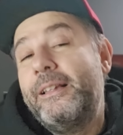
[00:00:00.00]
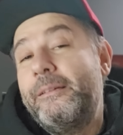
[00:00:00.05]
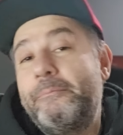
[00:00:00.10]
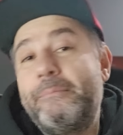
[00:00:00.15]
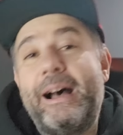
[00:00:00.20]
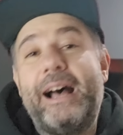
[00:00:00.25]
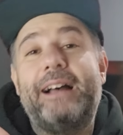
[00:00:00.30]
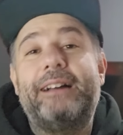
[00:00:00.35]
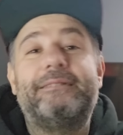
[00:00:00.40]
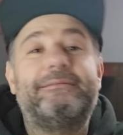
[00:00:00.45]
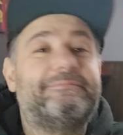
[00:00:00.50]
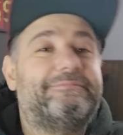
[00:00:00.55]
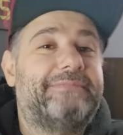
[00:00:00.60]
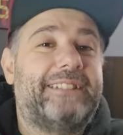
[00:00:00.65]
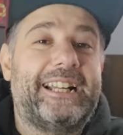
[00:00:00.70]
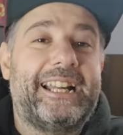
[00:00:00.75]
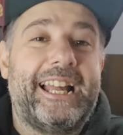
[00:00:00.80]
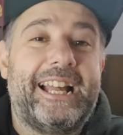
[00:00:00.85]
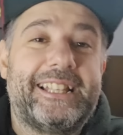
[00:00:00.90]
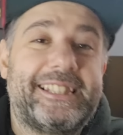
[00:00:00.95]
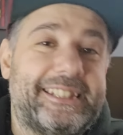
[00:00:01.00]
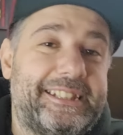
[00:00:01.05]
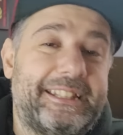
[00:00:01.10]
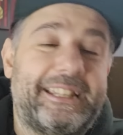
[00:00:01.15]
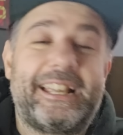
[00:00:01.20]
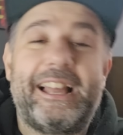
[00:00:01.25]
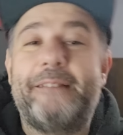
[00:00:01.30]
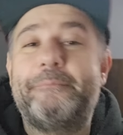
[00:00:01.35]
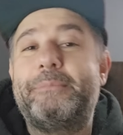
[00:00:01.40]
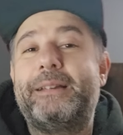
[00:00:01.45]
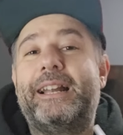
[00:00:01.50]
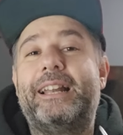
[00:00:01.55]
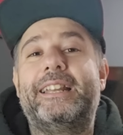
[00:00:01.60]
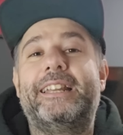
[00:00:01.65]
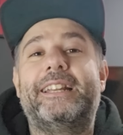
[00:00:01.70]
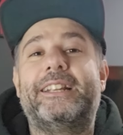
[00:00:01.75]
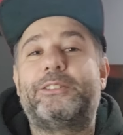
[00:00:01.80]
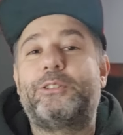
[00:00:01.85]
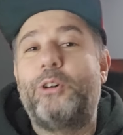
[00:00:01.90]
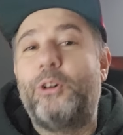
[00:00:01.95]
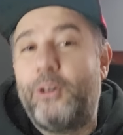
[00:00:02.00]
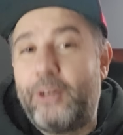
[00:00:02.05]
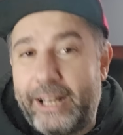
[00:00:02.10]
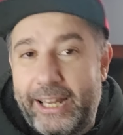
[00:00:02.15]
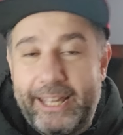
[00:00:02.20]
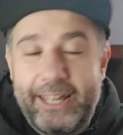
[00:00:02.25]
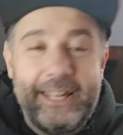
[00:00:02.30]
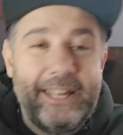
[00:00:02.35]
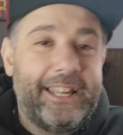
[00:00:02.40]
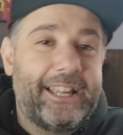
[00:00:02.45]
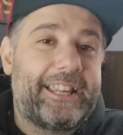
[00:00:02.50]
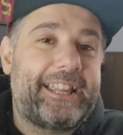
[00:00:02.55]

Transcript: Ma Ragazzi, cambia l'allenatore,